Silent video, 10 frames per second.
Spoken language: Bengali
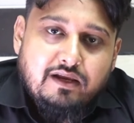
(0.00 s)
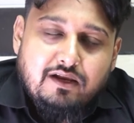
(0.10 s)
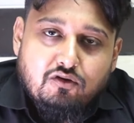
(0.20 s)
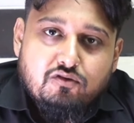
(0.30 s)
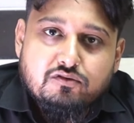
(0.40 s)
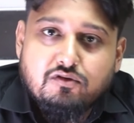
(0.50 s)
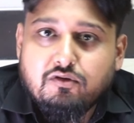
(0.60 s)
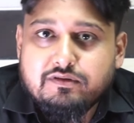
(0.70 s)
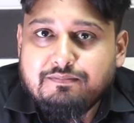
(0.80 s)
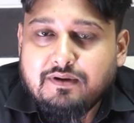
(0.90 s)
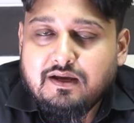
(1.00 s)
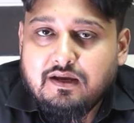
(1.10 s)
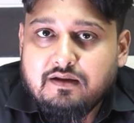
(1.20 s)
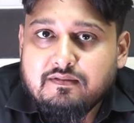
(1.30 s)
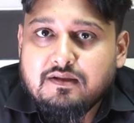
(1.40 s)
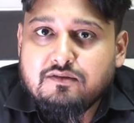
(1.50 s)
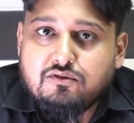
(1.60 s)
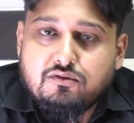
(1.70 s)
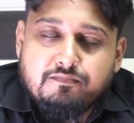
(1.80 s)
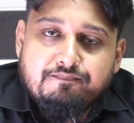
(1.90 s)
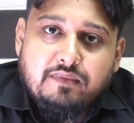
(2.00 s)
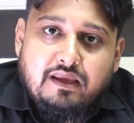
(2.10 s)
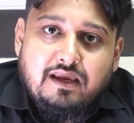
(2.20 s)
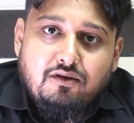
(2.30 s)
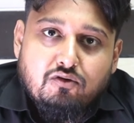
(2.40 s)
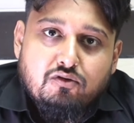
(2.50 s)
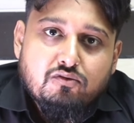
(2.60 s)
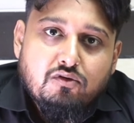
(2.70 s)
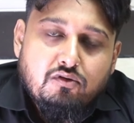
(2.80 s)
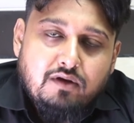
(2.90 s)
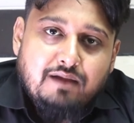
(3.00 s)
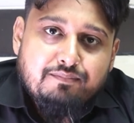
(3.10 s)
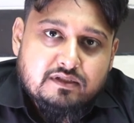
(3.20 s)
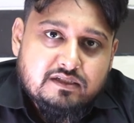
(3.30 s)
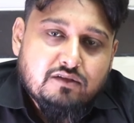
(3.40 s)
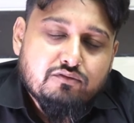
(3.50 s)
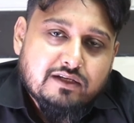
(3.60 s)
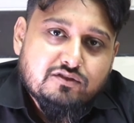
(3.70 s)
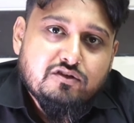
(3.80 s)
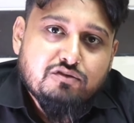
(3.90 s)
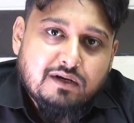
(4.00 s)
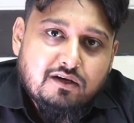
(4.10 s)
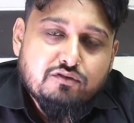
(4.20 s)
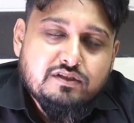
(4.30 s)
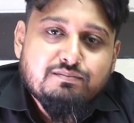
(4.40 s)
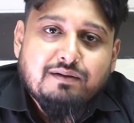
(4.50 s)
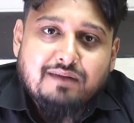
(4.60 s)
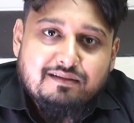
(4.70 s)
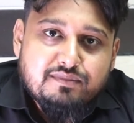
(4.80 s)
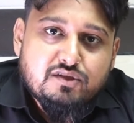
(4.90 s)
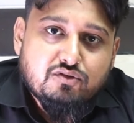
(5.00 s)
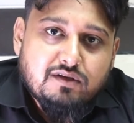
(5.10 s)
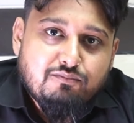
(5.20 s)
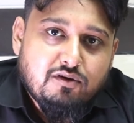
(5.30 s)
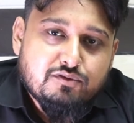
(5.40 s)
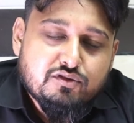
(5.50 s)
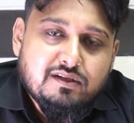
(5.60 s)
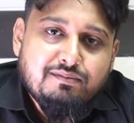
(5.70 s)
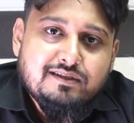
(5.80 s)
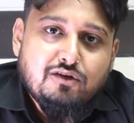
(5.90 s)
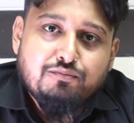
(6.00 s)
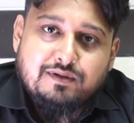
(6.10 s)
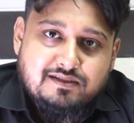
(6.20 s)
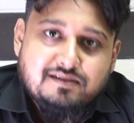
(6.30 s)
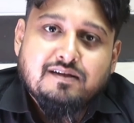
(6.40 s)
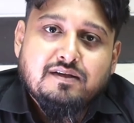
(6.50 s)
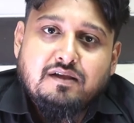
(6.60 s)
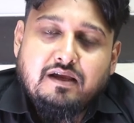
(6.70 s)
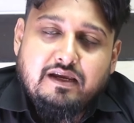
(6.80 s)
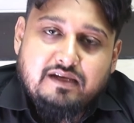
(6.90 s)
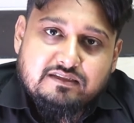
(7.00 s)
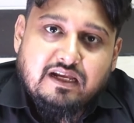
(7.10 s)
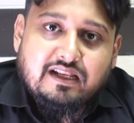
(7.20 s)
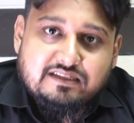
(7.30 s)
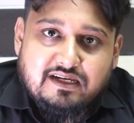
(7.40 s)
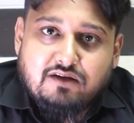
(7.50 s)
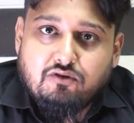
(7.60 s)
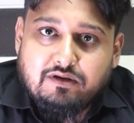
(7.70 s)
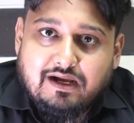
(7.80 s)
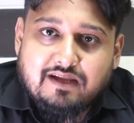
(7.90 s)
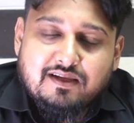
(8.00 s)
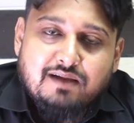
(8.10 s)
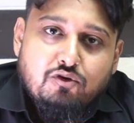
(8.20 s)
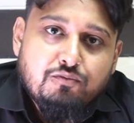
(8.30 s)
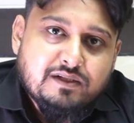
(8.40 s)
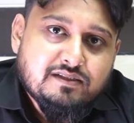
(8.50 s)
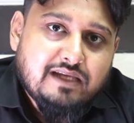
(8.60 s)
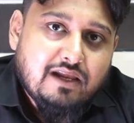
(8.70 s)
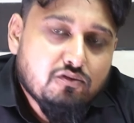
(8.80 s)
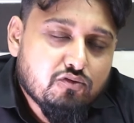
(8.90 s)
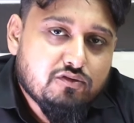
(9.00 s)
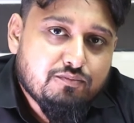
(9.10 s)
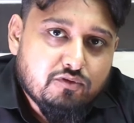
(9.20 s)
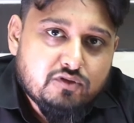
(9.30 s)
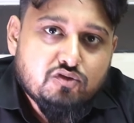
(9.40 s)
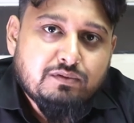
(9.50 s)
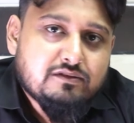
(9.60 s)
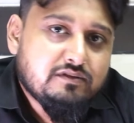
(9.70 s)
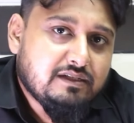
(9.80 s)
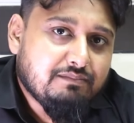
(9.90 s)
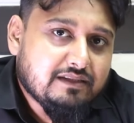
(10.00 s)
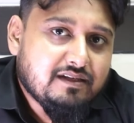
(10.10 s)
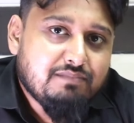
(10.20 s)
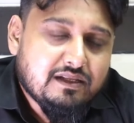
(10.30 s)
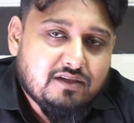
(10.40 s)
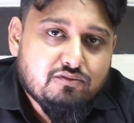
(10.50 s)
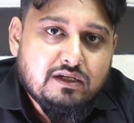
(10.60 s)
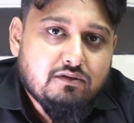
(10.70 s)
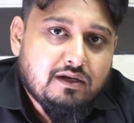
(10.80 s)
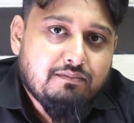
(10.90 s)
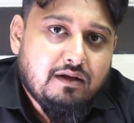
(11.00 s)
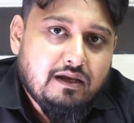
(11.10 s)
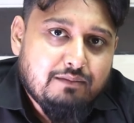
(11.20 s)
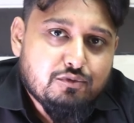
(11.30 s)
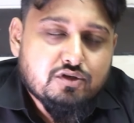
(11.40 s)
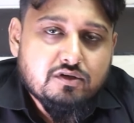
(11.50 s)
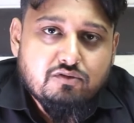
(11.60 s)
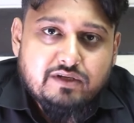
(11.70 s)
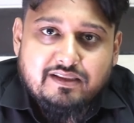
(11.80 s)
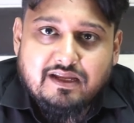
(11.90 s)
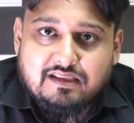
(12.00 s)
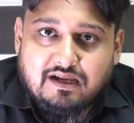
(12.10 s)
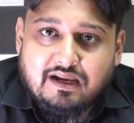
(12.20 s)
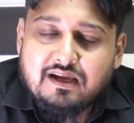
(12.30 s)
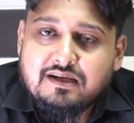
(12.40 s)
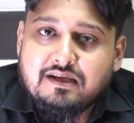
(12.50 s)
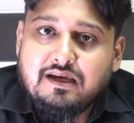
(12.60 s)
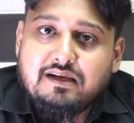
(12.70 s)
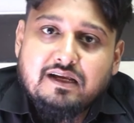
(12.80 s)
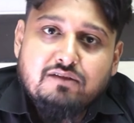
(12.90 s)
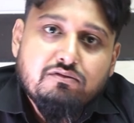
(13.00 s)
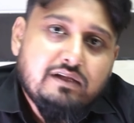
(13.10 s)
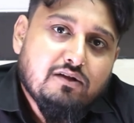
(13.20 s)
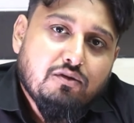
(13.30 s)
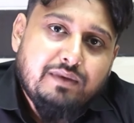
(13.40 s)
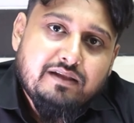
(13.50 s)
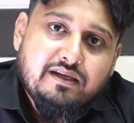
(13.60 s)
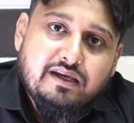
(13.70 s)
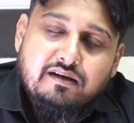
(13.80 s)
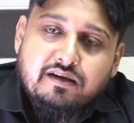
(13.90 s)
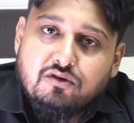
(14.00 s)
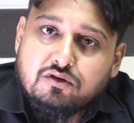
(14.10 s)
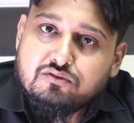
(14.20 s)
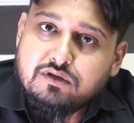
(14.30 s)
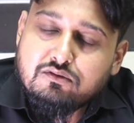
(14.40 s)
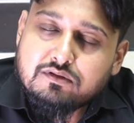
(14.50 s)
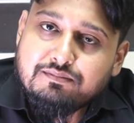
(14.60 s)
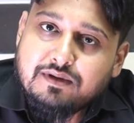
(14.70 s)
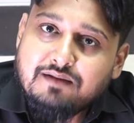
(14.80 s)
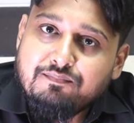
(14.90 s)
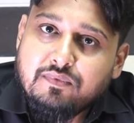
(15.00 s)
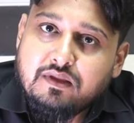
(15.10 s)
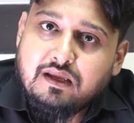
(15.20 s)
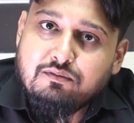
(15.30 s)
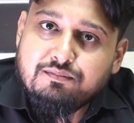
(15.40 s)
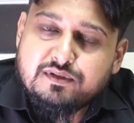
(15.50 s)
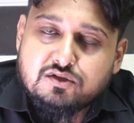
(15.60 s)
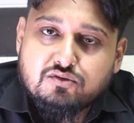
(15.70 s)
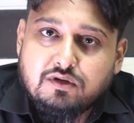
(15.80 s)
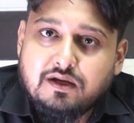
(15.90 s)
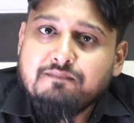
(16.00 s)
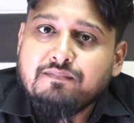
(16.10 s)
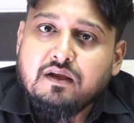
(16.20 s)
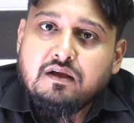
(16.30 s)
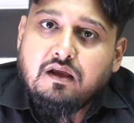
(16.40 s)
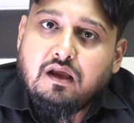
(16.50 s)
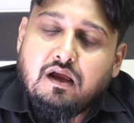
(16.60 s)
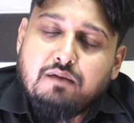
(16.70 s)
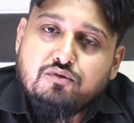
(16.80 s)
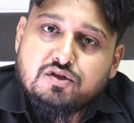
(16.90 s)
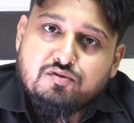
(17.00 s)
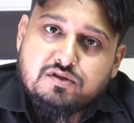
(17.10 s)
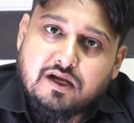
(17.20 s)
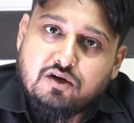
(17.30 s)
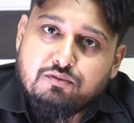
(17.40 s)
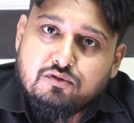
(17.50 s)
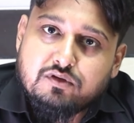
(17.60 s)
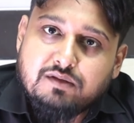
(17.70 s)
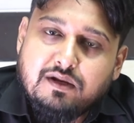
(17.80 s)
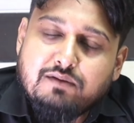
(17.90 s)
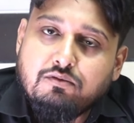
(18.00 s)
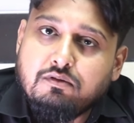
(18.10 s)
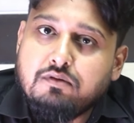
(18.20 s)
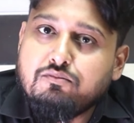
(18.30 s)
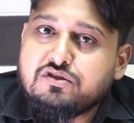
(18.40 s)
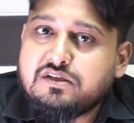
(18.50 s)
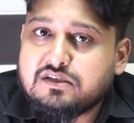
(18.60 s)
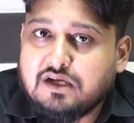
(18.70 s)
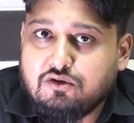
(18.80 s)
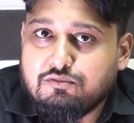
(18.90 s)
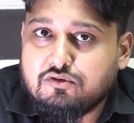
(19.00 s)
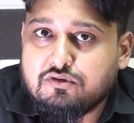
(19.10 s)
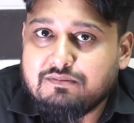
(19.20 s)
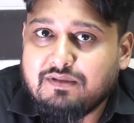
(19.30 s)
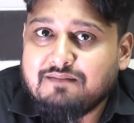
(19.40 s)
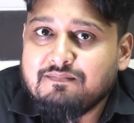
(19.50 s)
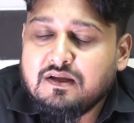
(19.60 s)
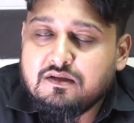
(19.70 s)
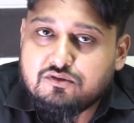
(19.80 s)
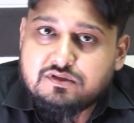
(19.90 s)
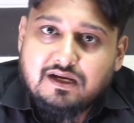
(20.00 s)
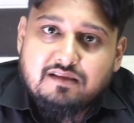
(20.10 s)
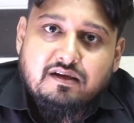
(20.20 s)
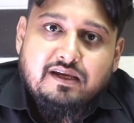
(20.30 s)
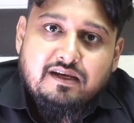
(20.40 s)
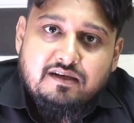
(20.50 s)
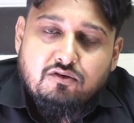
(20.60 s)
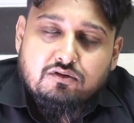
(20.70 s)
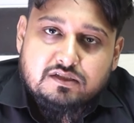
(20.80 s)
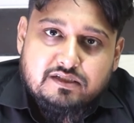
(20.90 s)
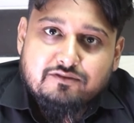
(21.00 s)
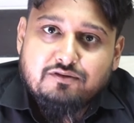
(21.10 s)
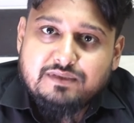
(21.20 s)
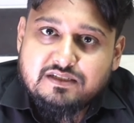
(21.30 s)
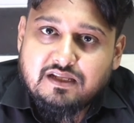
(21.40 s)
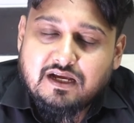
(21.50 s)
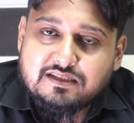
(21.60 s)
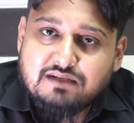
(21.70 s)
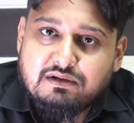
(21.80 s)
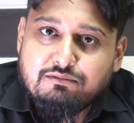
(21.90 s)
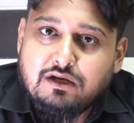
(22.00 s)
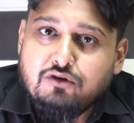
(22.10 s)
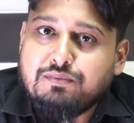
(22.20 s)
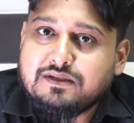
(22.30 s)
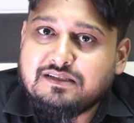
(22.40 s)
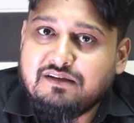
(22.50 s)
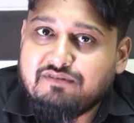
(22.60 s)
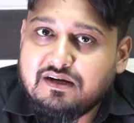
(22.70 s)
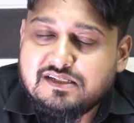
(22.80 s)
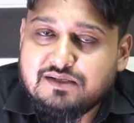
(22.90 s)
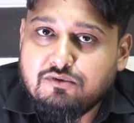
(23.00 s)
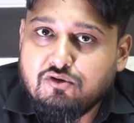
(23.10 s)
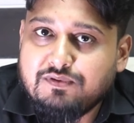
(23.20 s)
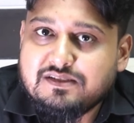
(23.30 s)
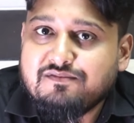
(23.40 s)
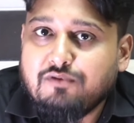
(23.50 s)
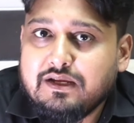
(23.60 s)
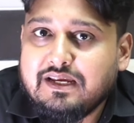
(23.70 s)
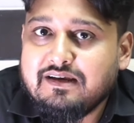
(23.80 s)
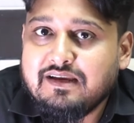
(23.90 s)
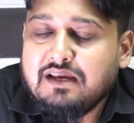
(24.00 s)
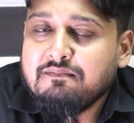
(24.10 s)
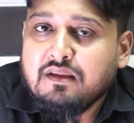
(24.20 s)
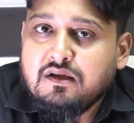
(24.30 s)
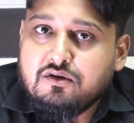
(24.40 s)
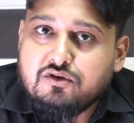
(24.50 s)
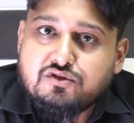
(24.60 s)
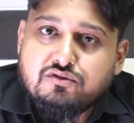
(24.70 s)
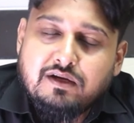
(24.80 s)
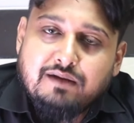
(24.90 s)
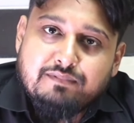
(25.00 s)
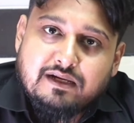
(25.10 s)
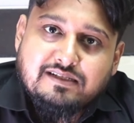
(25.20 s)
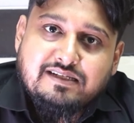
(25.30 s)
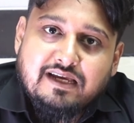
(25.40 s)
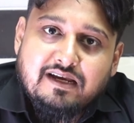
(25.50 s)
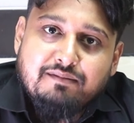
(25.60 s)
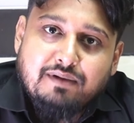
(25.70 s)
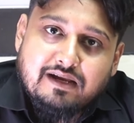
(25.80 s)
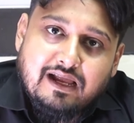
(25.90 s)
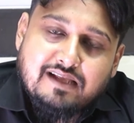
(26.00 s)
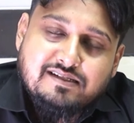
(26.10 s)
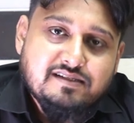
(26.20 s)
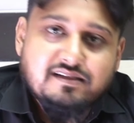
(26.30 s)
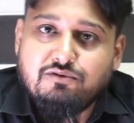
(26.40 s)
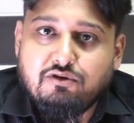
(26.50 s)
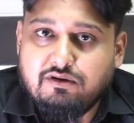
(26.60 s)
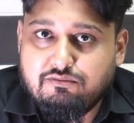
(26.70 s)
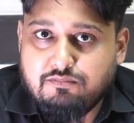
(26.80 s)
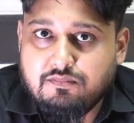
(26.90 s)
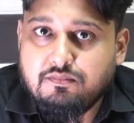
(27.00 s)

ফলে এই লক্ষণগুলো হতে পারে তো এই লক্ষণগুলো হলে আপনারা সাধারণত একজন রিউমাটোলজিস্ট বা বাদ বিশেষজ্ঞের পরামর্শ দেবেন যে লুপাস এটা জানা যায় এখন অনেক আগে থেকে এবং লুপাস কেন গুরুত্বপূর্ণ শুধুমাত্র যেটা বাতের ব্যথা তৈরি করে বা অ্যাবর্শন করিয়ে দেয় তা না এটা কিন্তু দীর্ঘমেয়াদী কিডনি রোগ তৈরি করতে পারে এবং বিশেষ করে ফুসফুসে আক্রমণ করতে পারে এবং মস্তিষ্কে আক্রমণ করতে পারে তো সেক্ষেত্রে কিডনি রোগটা সাধারণত বেশি দেখা যায় আমরা বলি লুপাস নেফ্রাইটিস এবং লুপাসের ফলে কিডনি নষ্ট হয়ে আপনাকে সিকেডি বা ডায়ালাইসিস নির্ভর হয়ে